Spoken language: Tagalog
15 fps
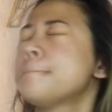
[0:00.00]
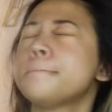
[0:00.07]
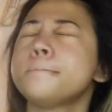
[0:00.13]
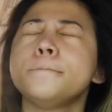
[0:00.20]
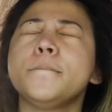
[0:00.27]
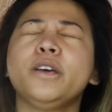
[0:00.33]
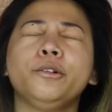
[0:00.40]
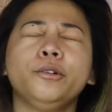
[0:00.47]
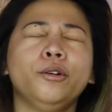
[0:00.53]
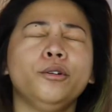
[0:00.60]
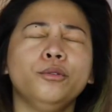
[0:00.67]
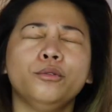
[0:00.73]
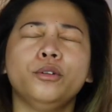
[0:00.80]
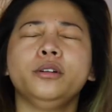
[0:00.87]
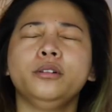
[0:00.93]
meron
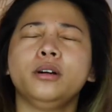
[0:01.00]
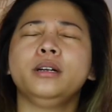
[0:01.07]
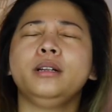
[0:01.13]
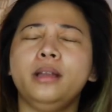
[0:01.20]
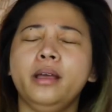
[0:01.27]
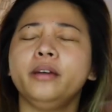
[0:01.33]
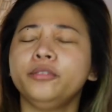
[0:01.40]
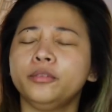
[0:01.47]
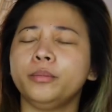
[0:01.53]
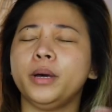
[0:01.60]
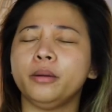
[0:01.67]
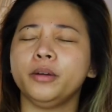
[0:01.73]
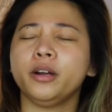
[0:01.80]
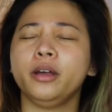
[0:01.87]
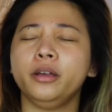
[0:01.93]
akong 1 hour left
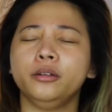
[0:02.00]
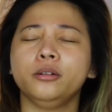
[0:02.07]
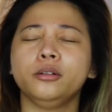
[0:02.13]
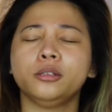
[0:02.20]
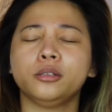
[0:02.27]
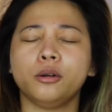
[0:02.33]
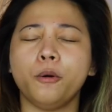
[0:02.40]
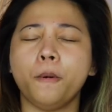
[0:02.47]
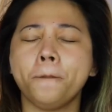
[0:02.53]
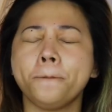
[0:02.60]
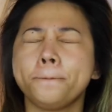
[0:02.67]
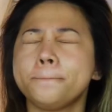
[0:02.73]
para mag-ayos. So,